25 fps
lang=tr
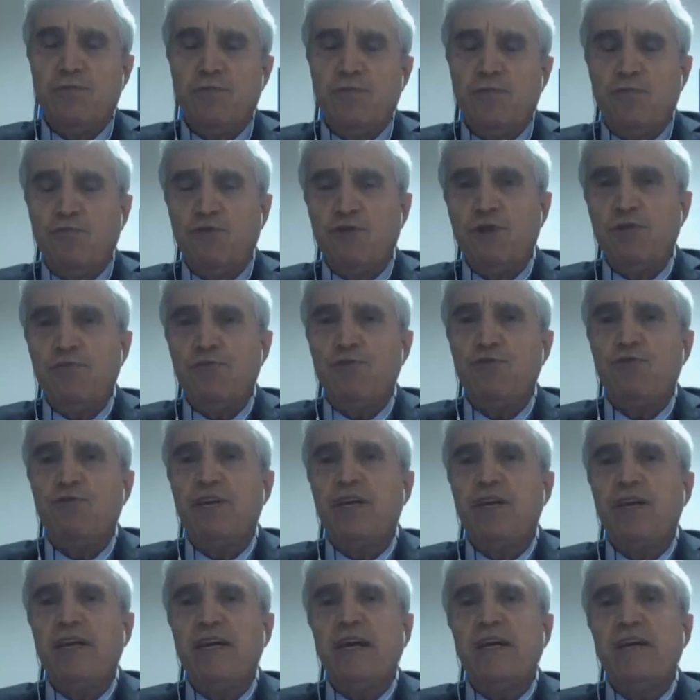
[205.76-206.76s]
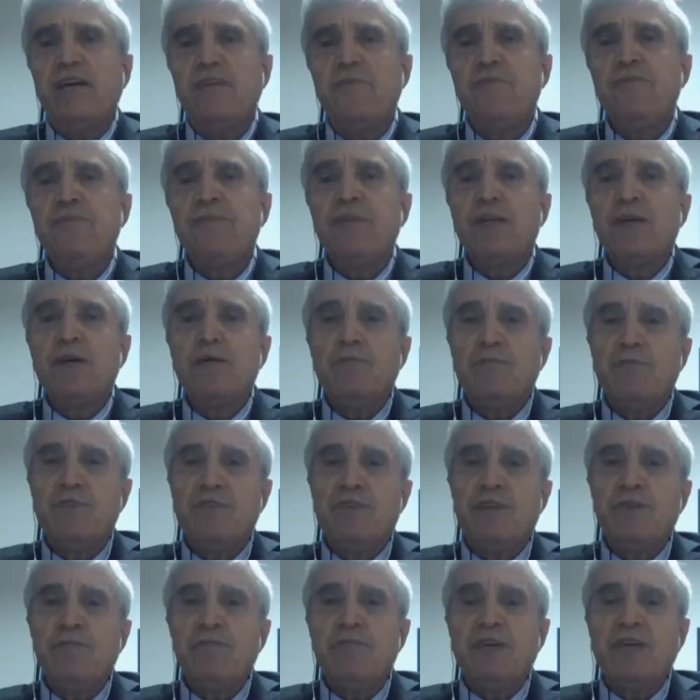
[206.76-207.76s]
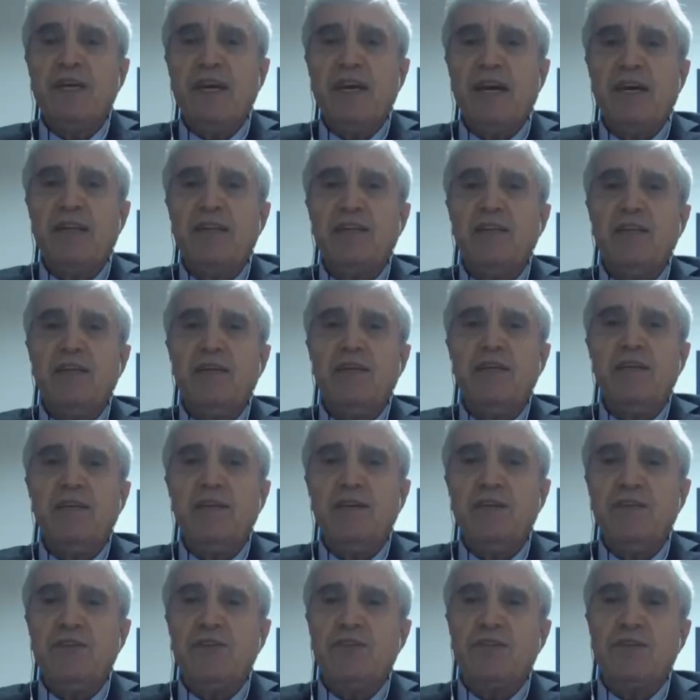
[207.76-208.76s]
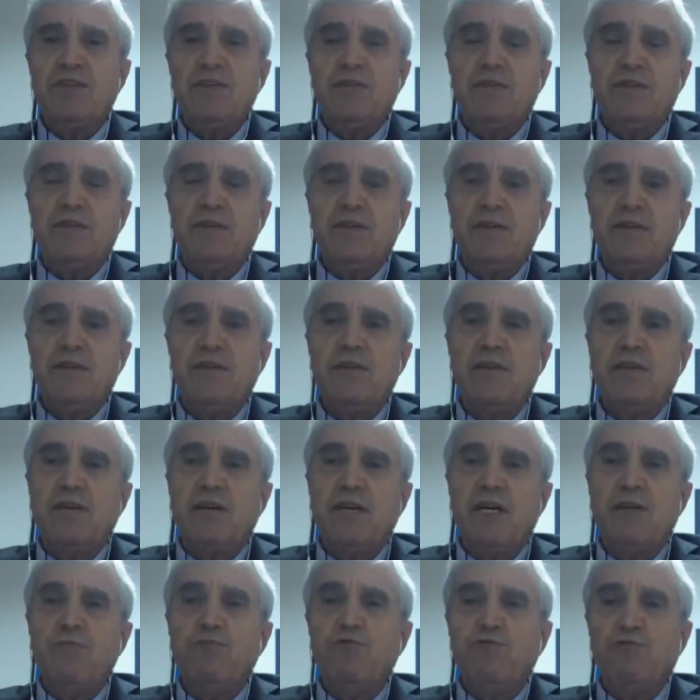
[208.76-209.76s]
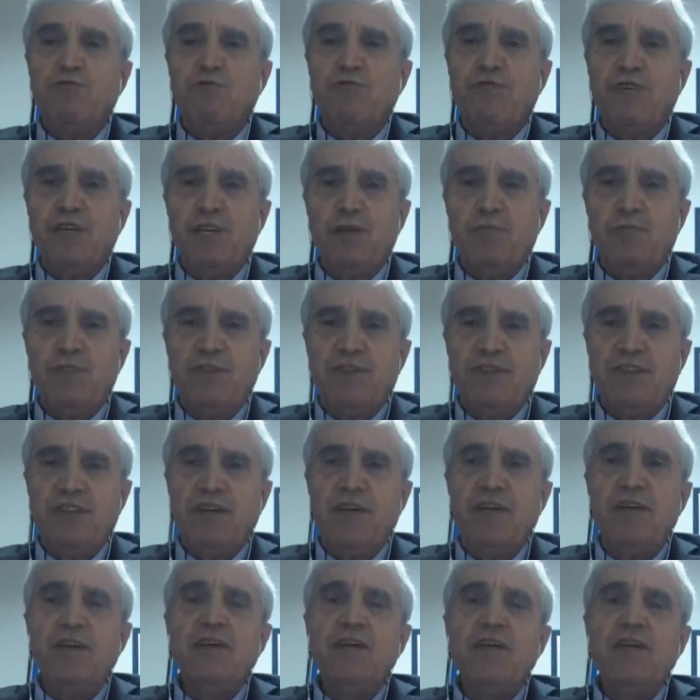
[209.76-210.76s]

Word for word: bu gibi ülkeler. Bizim kendi iç e, kamu düzenimizi